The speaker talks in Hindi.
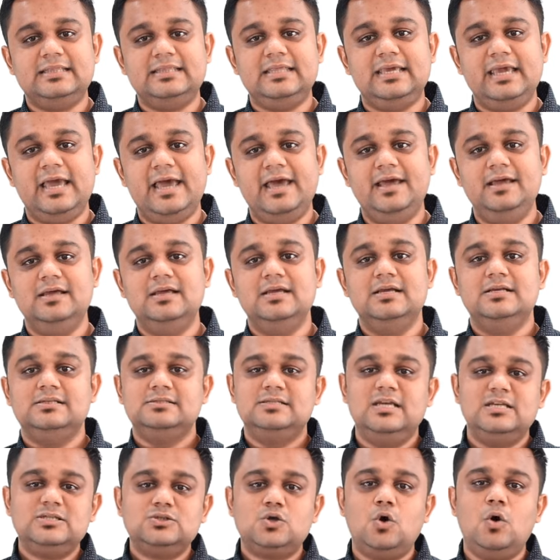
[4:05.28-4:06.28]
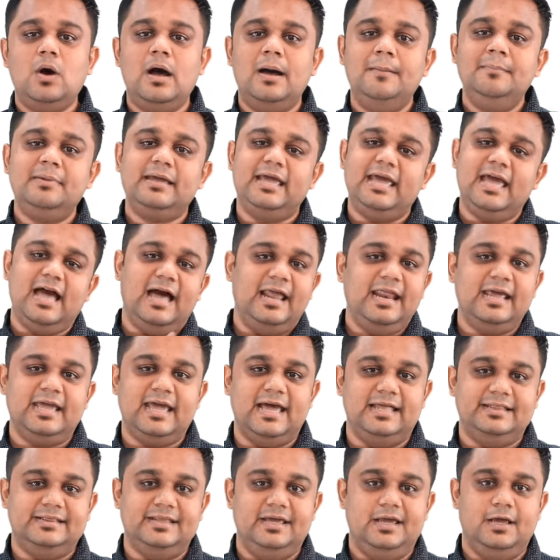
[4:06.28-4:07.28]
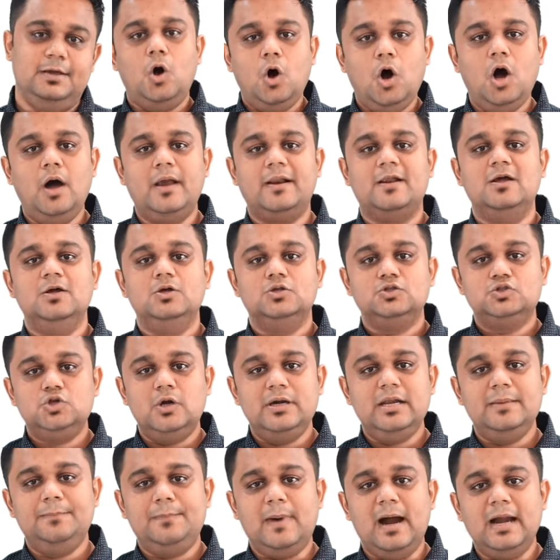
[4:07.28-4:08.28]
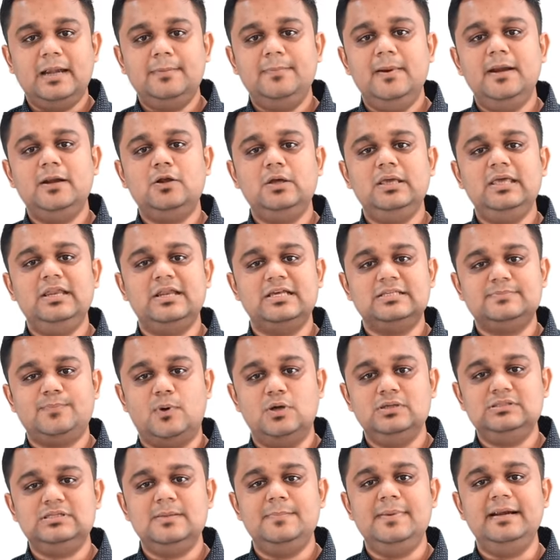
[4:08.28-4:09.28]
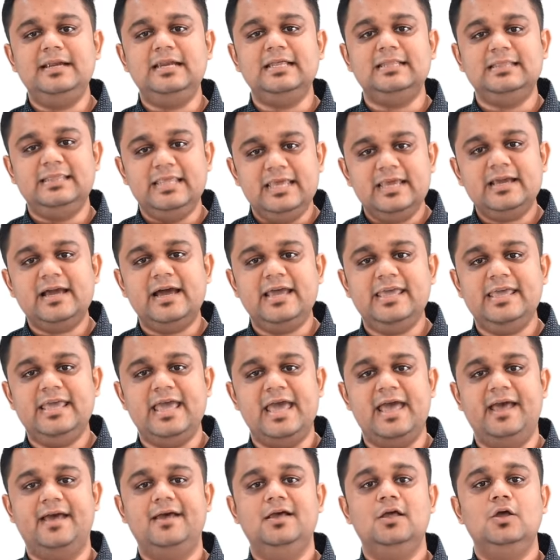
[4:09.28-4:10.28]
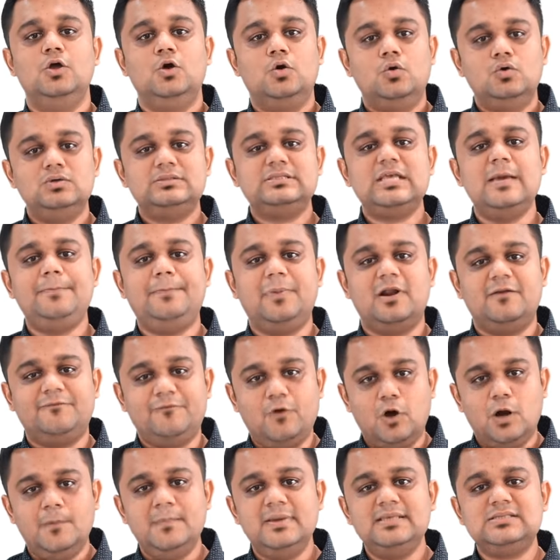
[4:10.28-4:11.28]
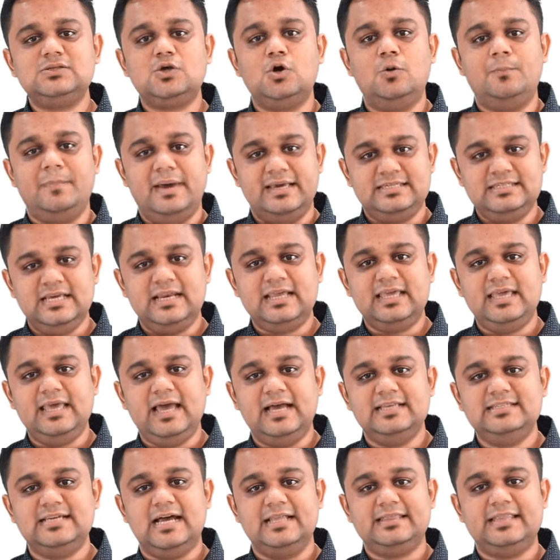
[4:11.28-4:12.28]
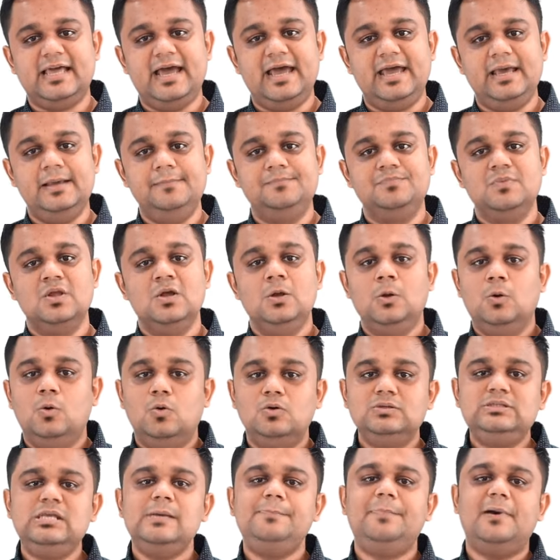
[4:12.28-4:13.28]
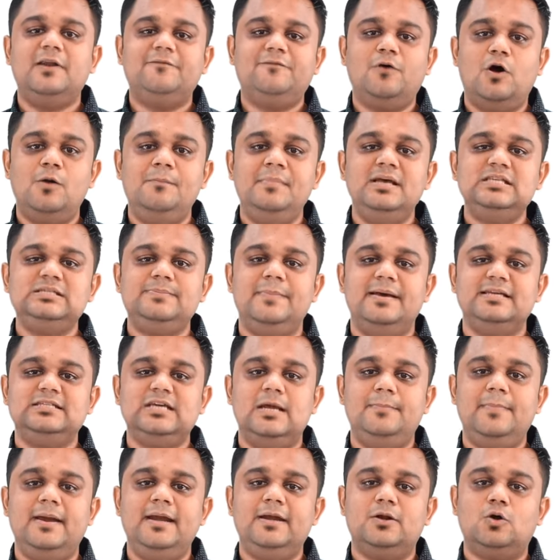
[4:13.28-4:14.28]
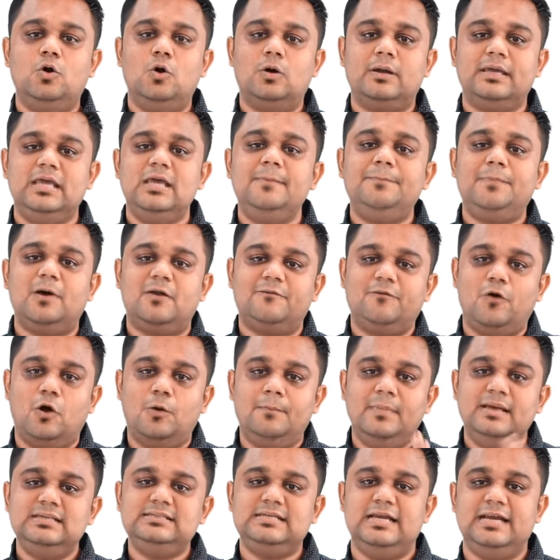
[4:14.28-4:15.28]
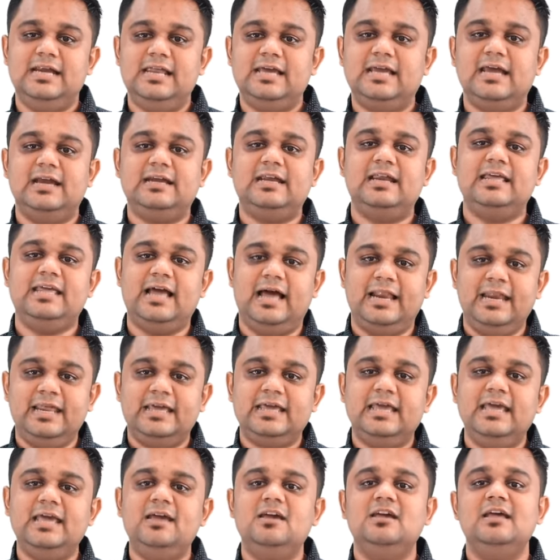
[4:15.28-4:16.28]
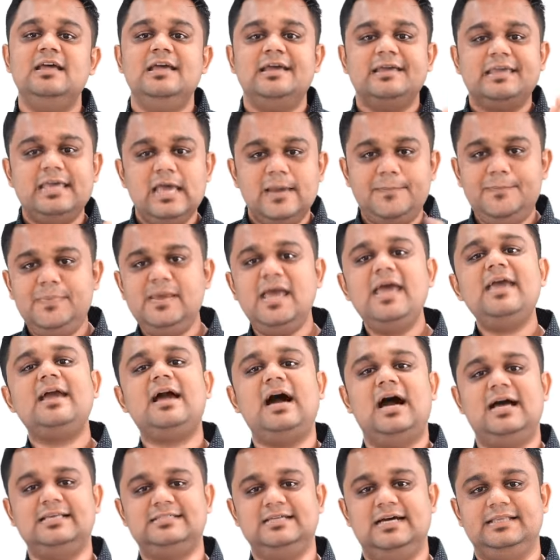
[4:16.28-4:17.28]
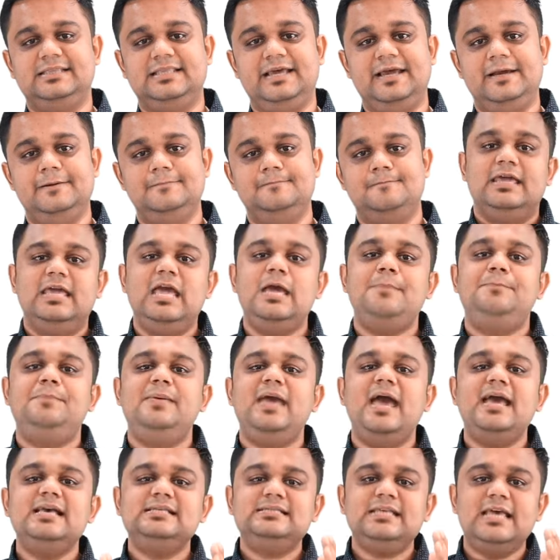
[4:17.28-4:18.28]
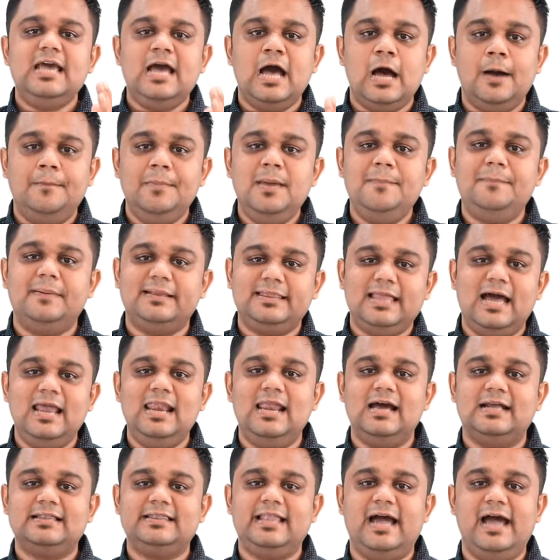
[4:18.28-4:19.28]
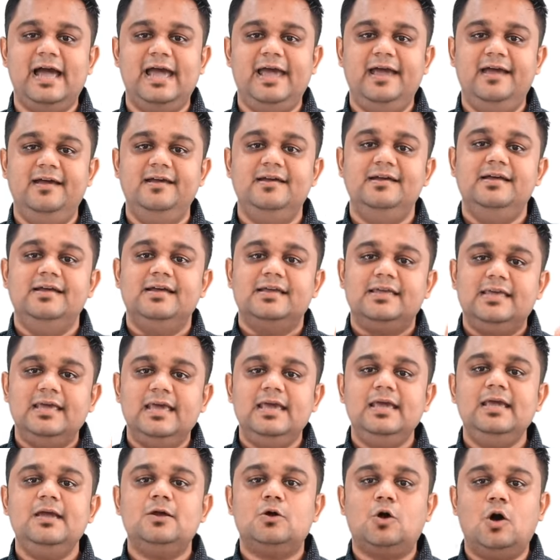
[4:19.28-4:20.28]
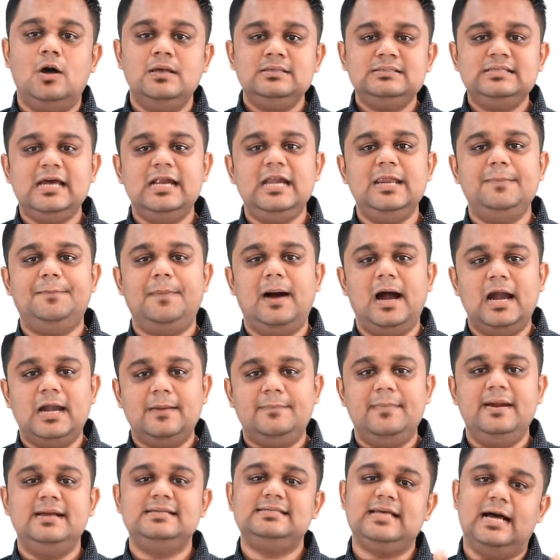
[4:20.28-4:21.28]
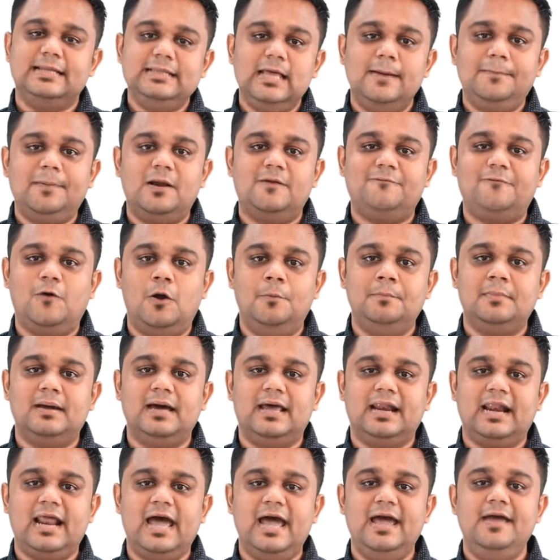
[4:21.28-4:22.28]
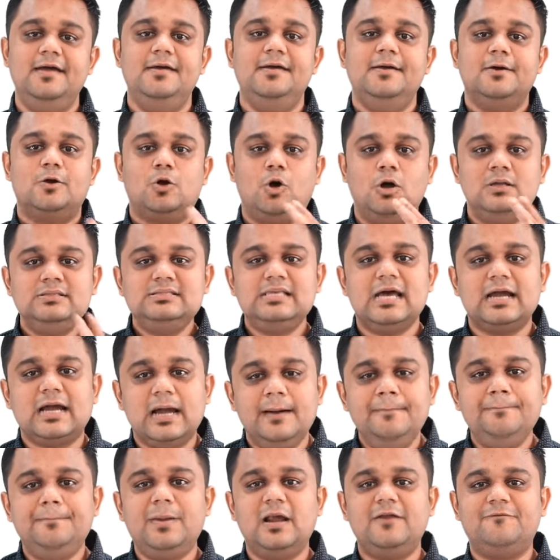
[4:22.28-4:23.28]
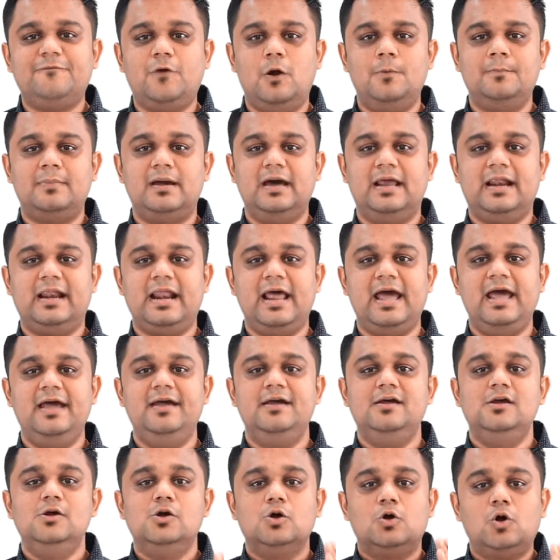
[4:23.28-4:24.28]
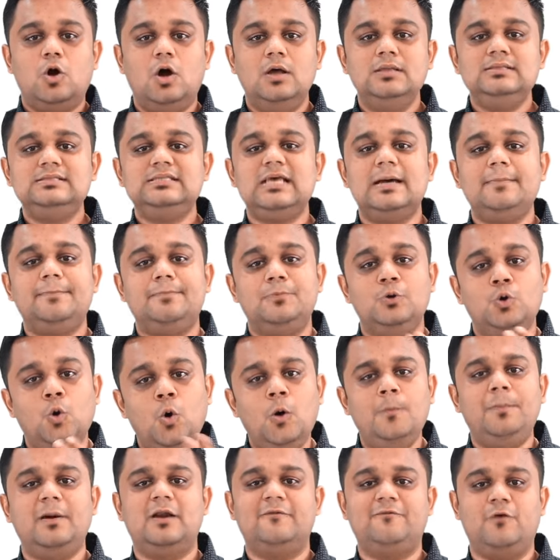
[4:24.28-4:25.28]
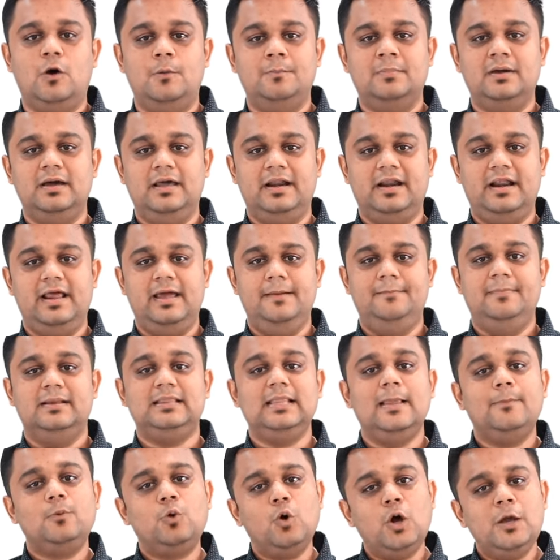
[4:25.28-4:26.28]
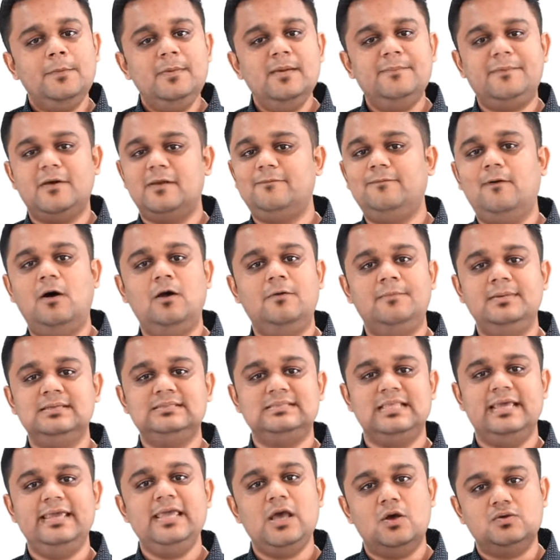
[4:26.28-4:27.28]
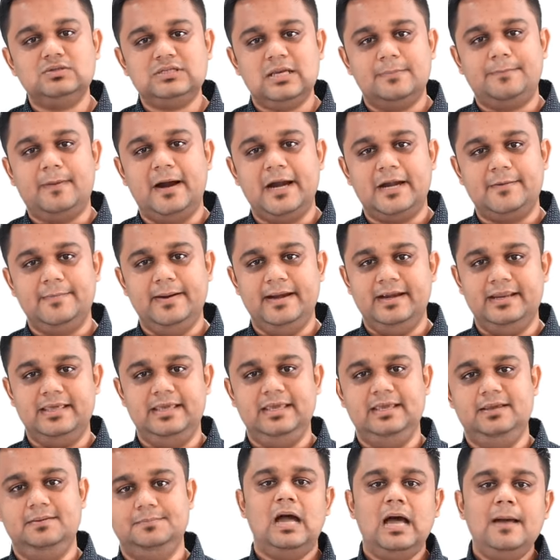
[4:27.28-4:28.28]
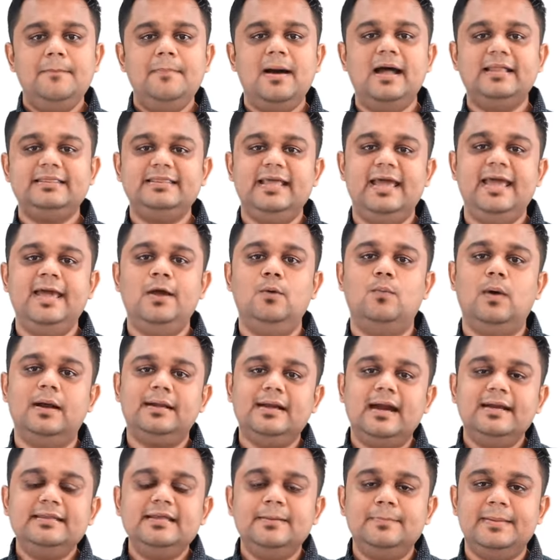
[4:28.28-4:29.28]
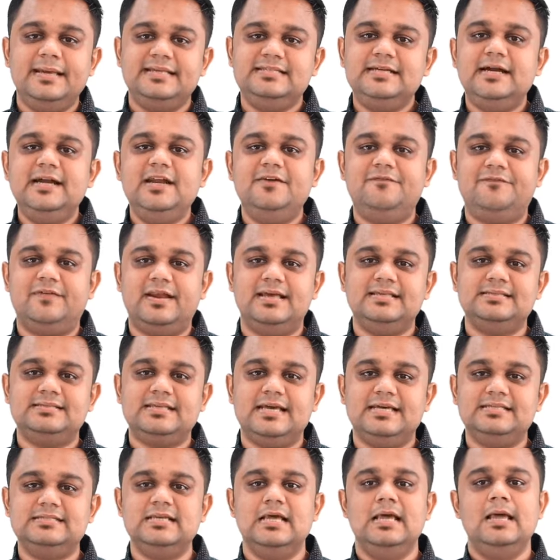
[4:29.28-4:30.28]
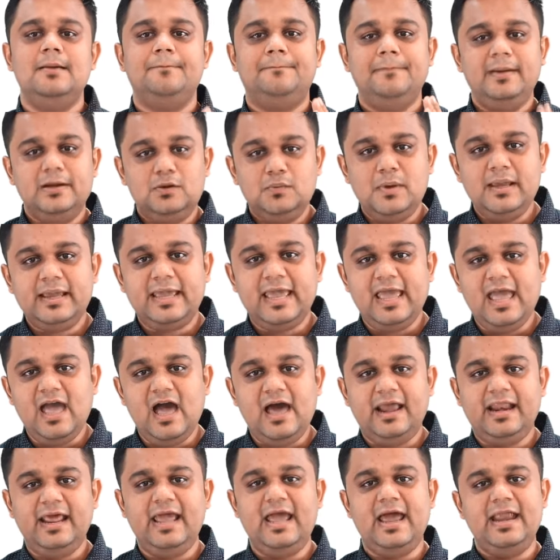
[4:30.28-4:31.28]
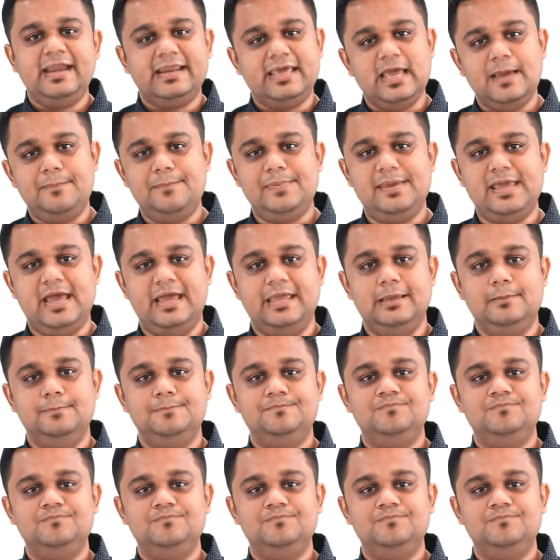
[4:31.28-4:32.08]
देती है जिसको हम के कहते हैं और जो डिपार्टमेंट की रेस्पॉन्सिबिलिटी दी गई है उसके परफॉर्मेंस को मेजर किया जाता है उसी परफॉर्मेंस मेजरमेंट को की परफॉर्मेंस इंडिकेटर यानी कि के कहा जाता है के से हमें पता लगता है कि कौन सा डिपार्टमेंट ज़्यादा परफॉर्म कर रहा है कौन सा कम परफॉर्म कर रहा है कौन सा नो परफॉर्म कर रहा है मतलब कोई भी परफॉर्मेंस नहीं है उस डिपार्टमेंट की अब आते हैं व्हाट आर द मेजर डिफरेंसेस बिटवीन के आर ए एंड के पी आई